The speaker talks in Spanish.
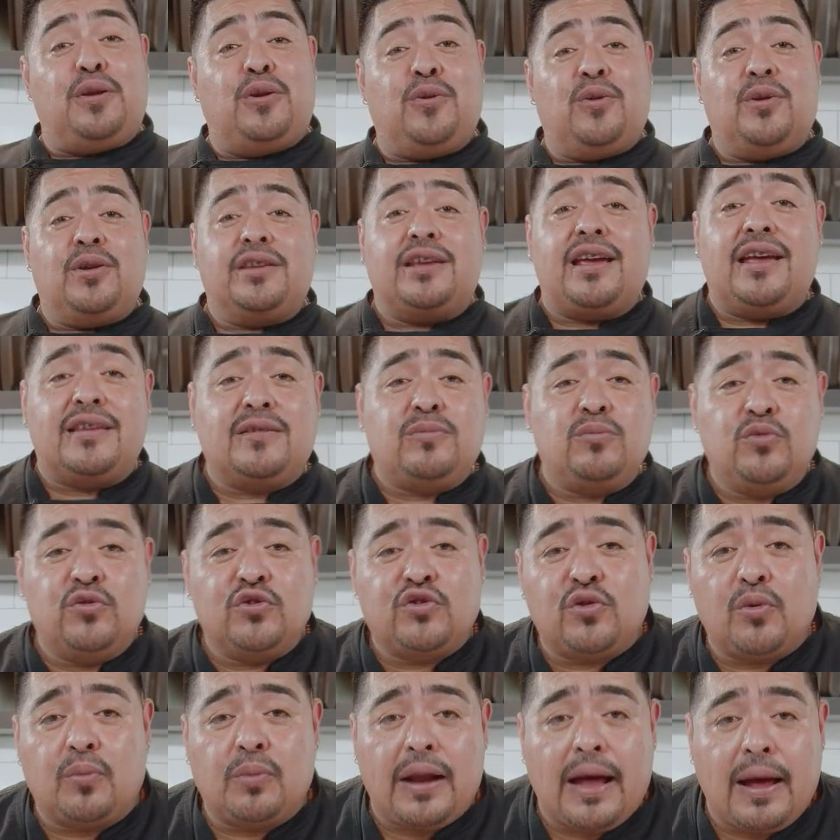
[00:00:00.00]
Pero ya es
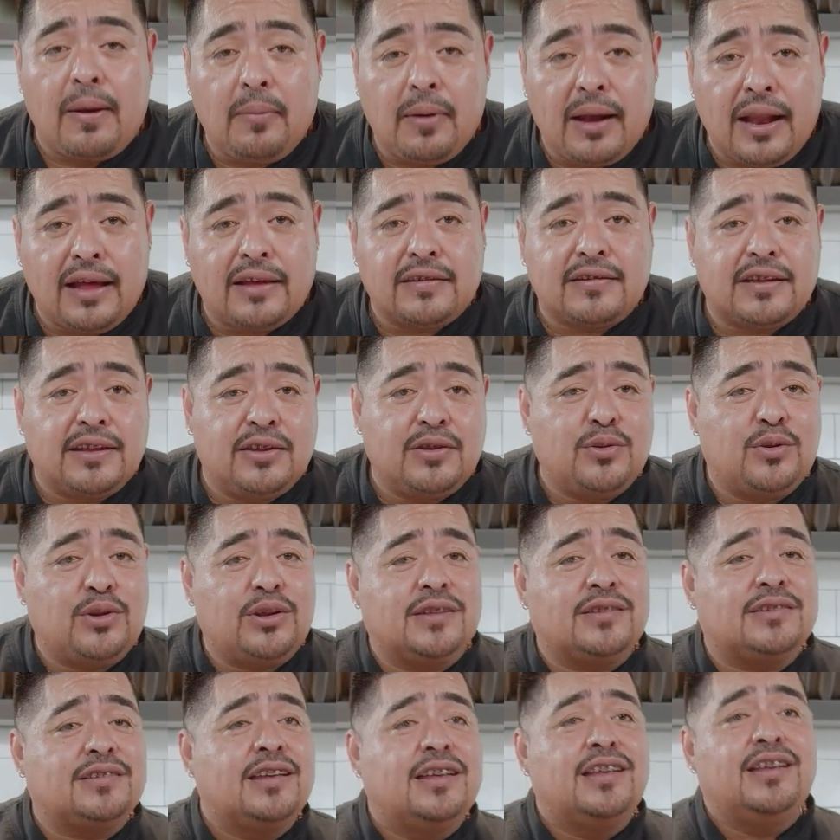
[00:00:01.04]
mucho bla bla,
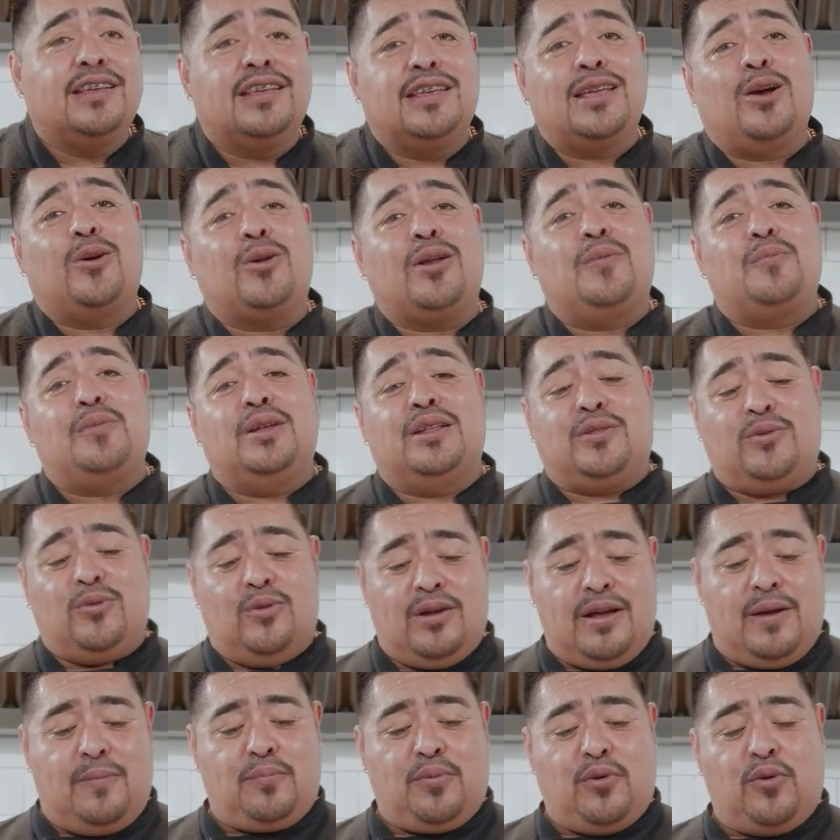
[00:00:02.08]
señores. Y ahora me
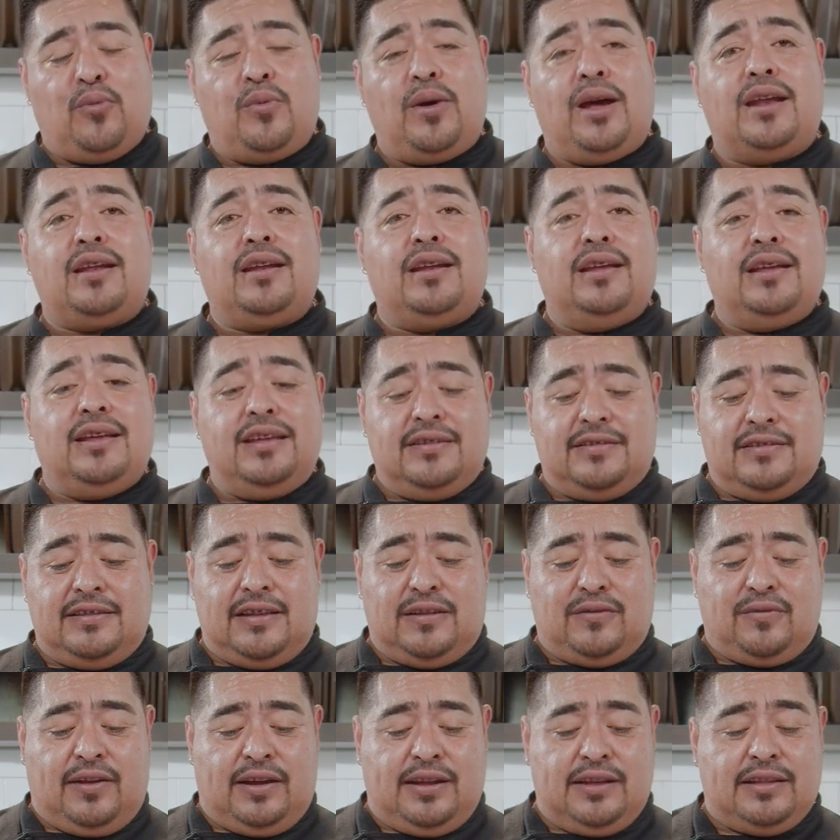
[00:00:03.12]
toca probar
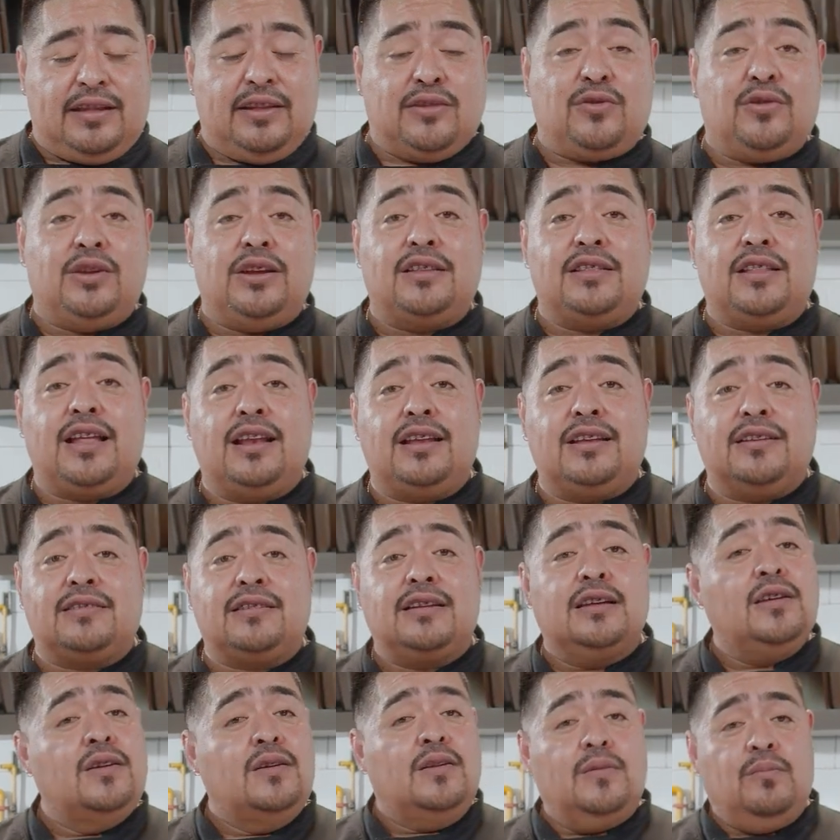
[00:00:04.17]
estas fajitas
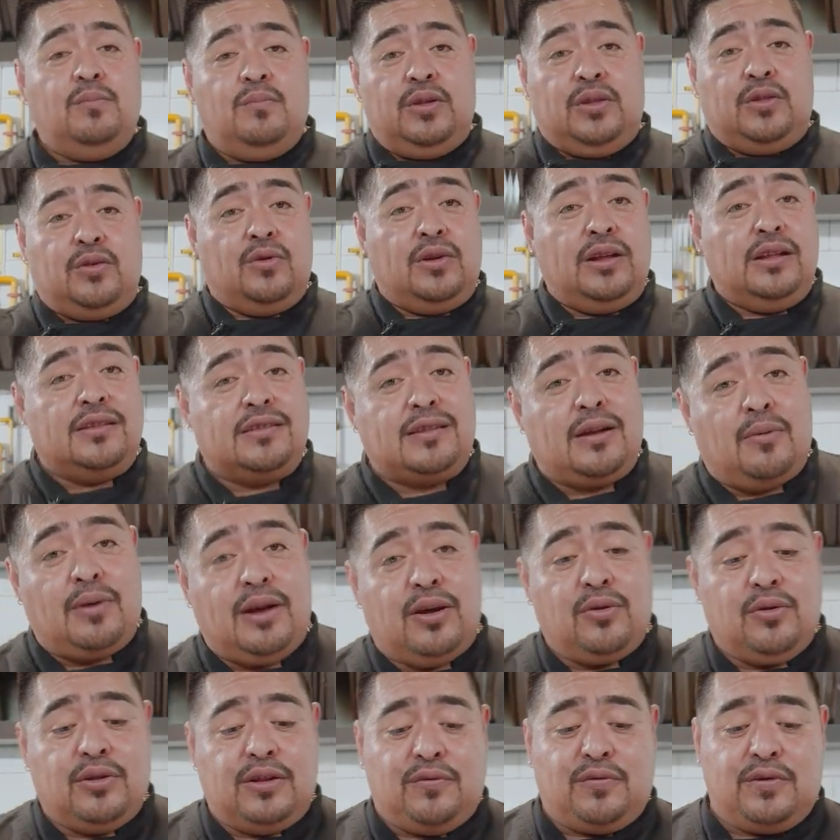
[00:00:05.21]
orientales. Me toca el
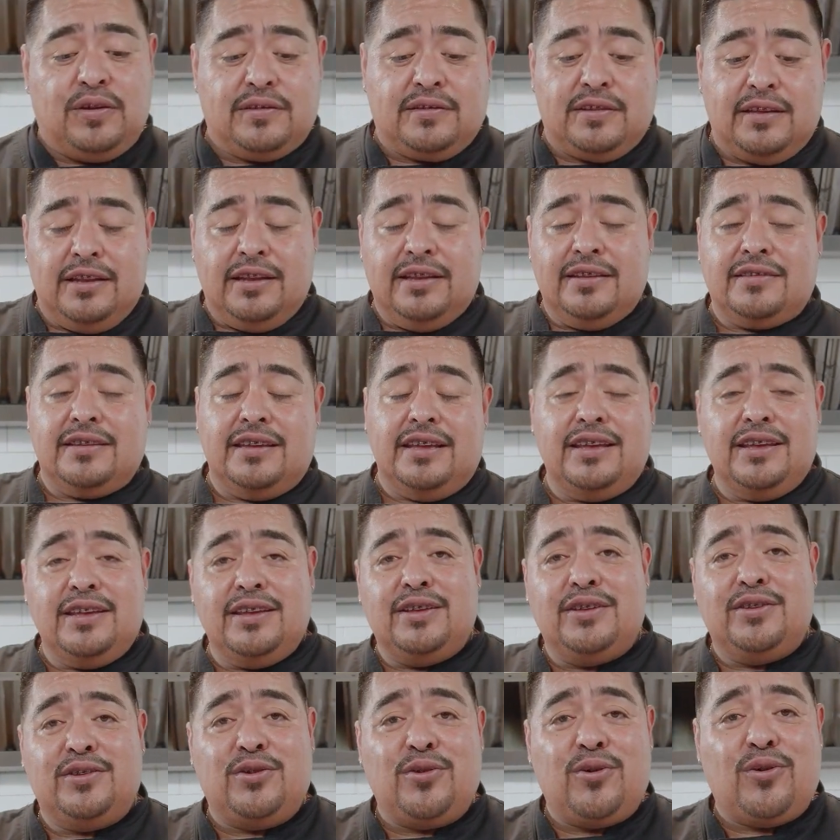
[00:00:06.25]
trabajo difíciles
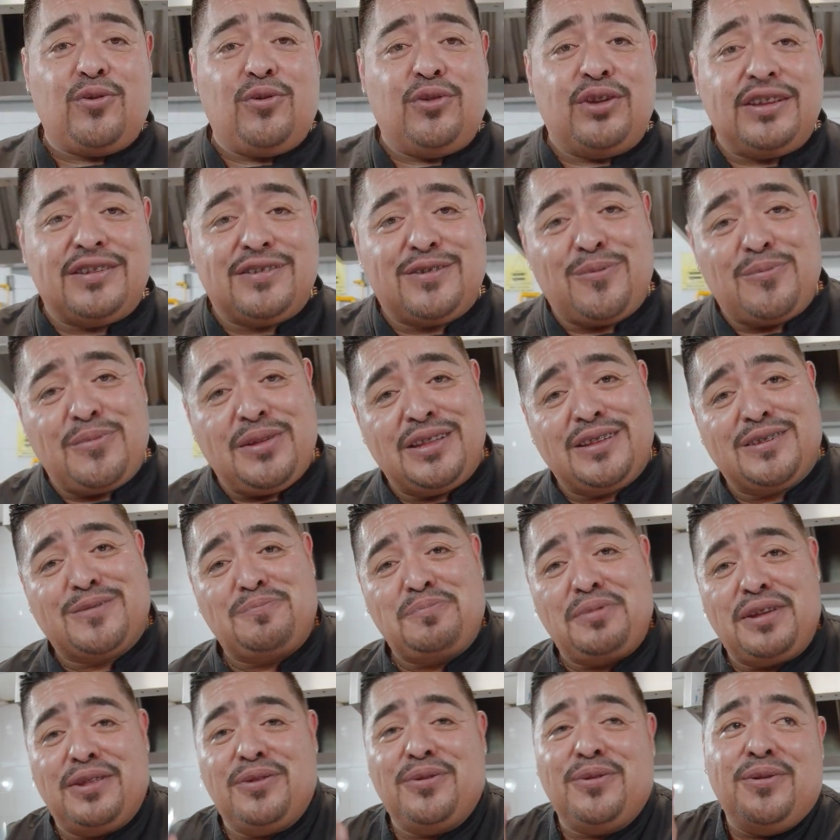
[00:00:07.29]
y yo con esto me
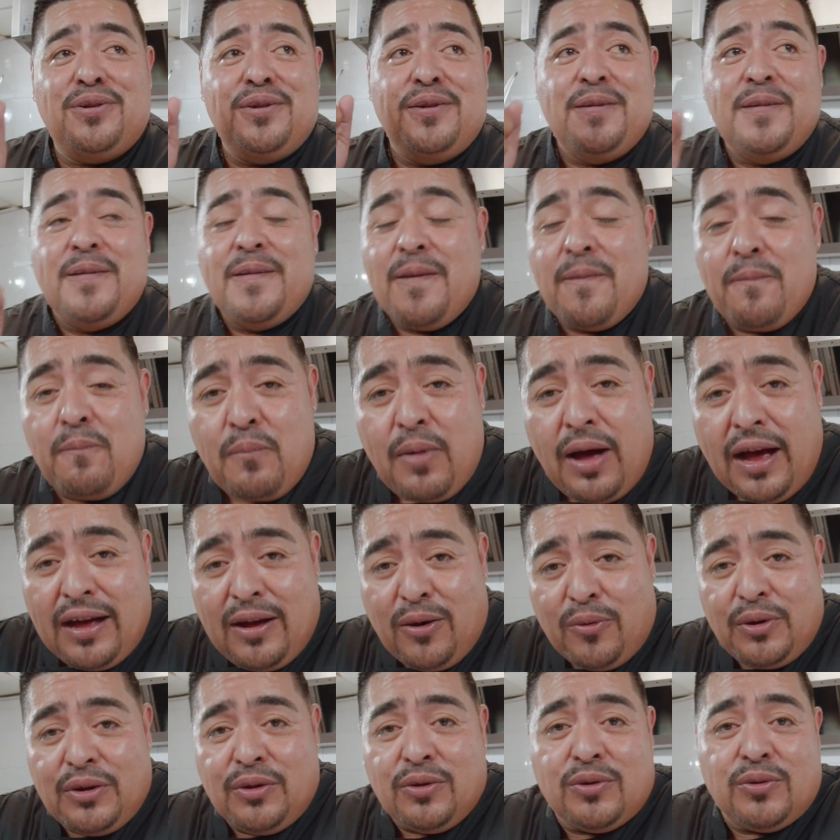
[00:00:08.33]
despido.
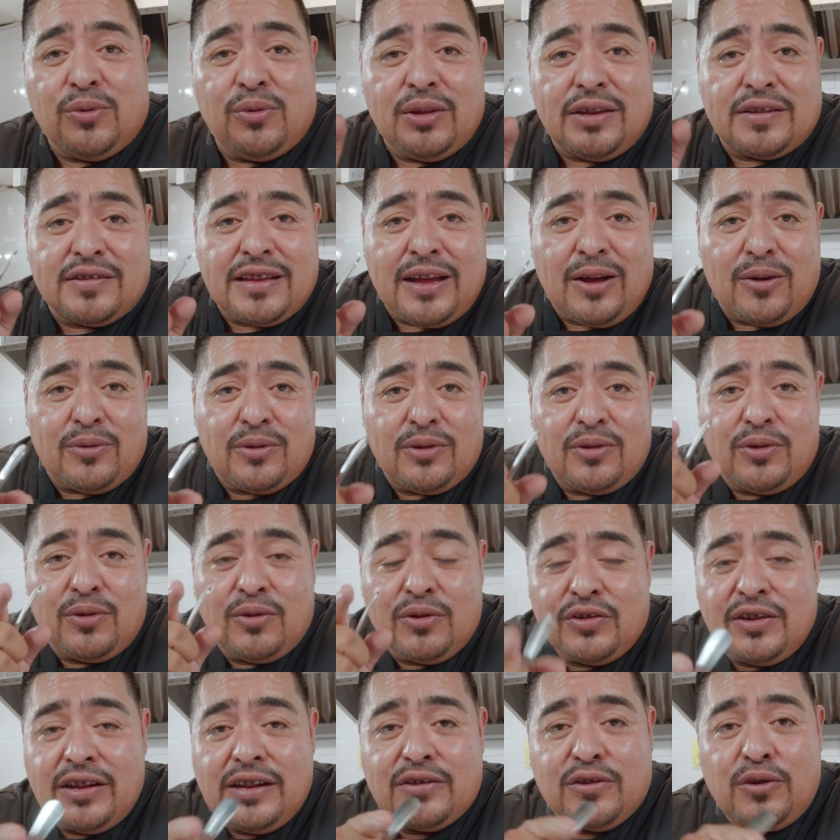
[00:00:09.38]
Baja Window to the South.
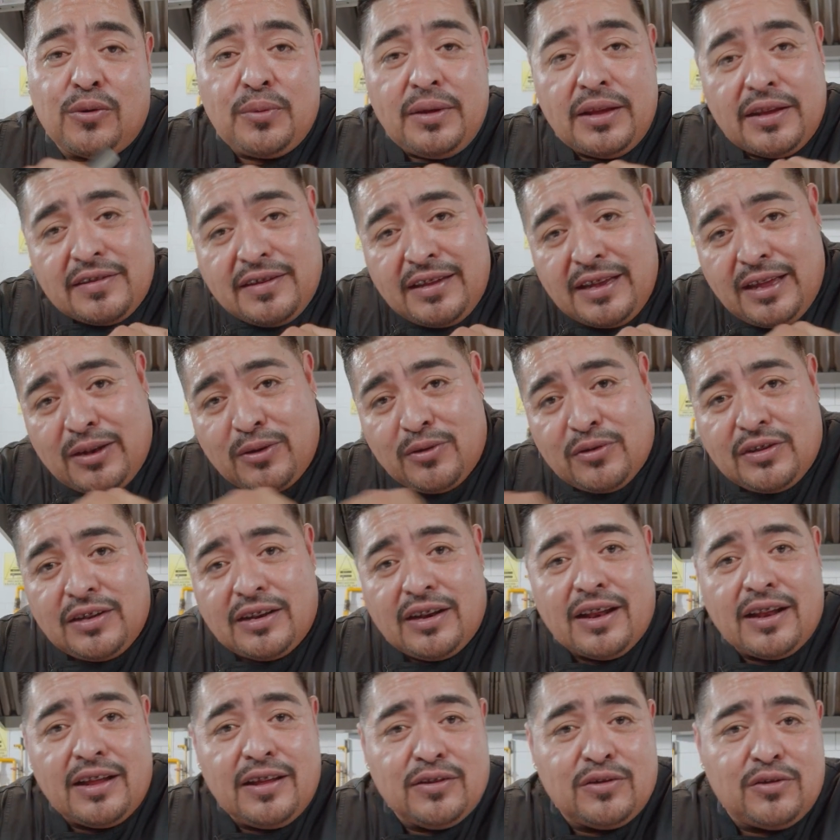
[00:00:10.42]
No se les olvide, síganos
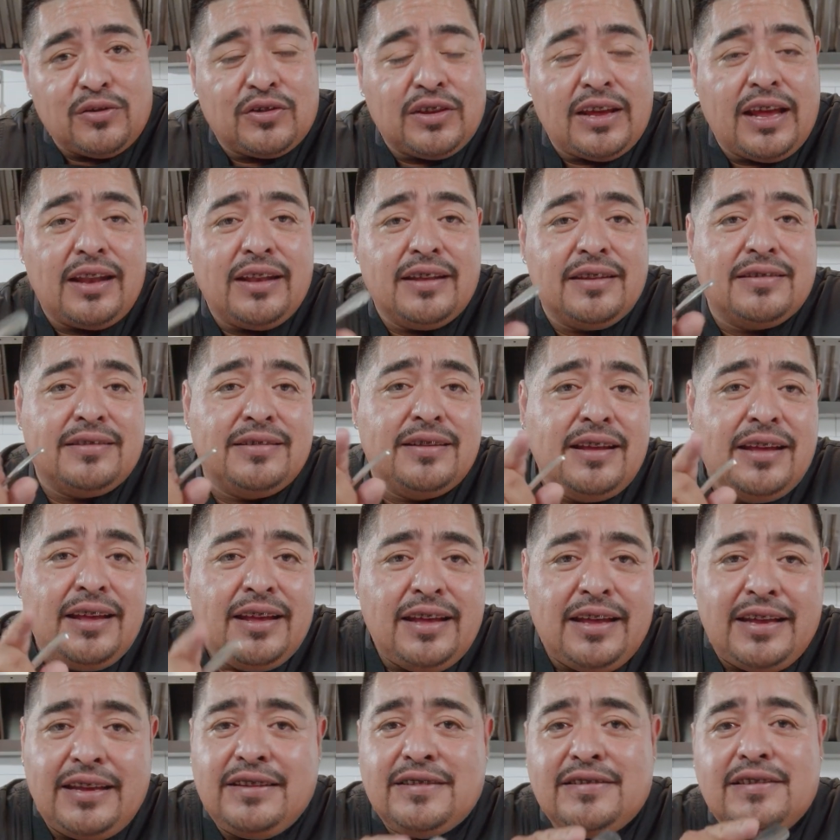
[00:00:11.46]
en redes sociales,
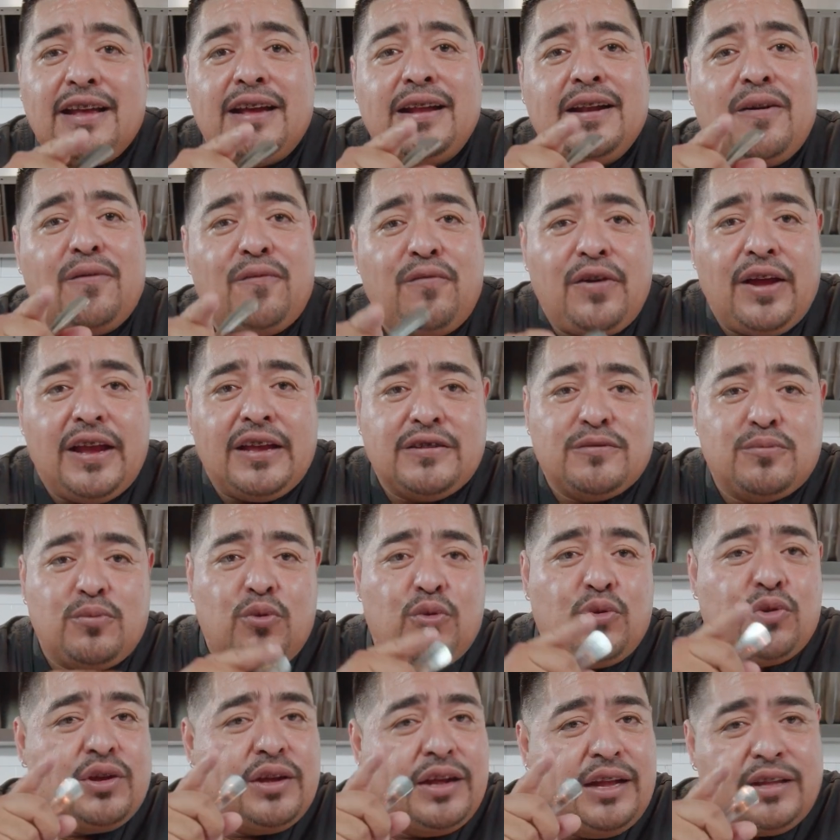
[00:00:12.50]
Instagram,
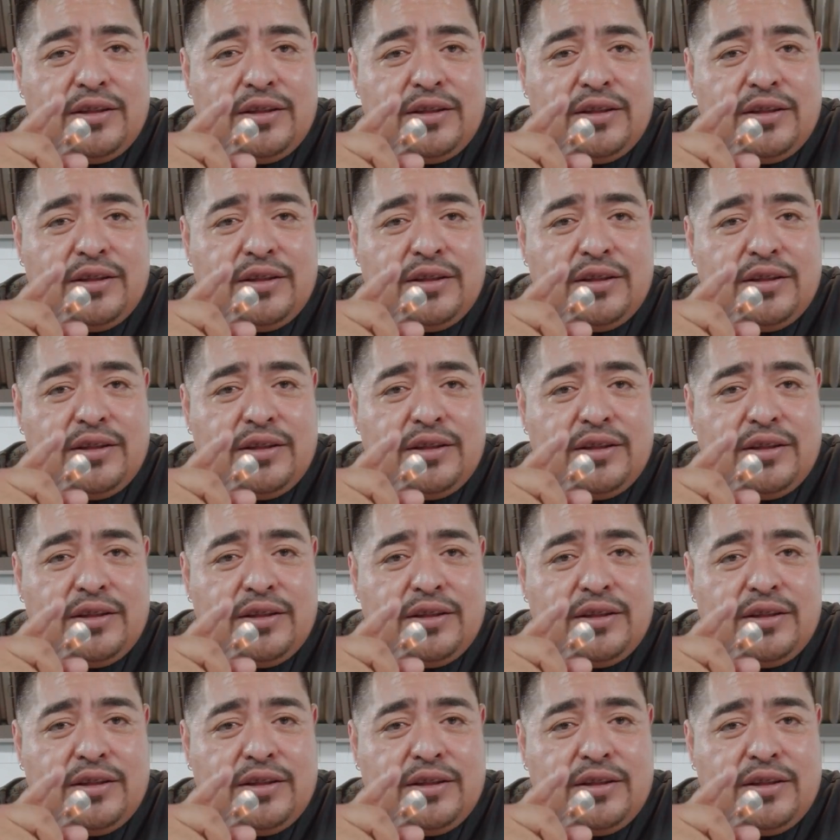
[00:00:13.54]
Facebook.